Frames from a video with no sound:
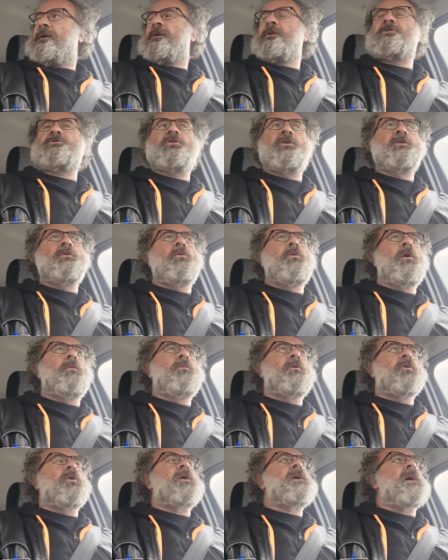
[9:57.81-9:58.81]
storia
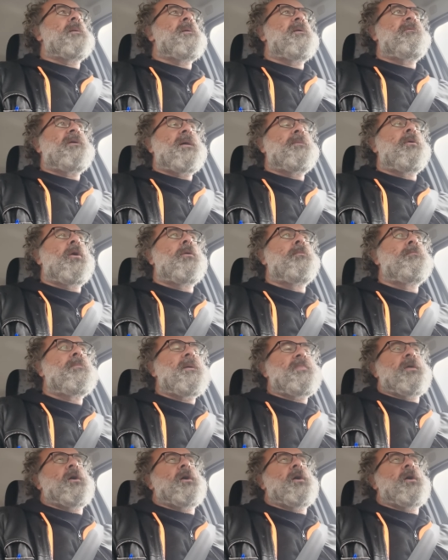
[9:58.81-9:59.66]
dell'uomo no, che amava la bomba,